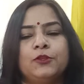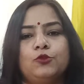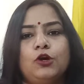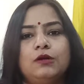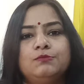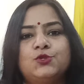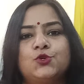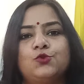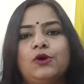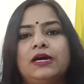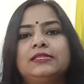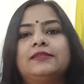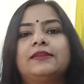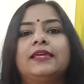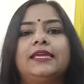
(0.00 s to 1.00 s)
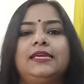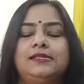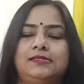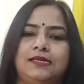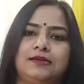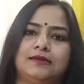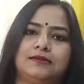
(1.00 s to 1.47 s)
तो हम शुरुआत रेकी
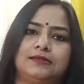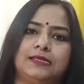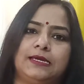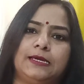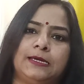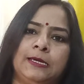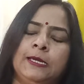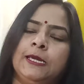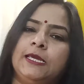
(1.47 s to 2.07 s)
से करते हैं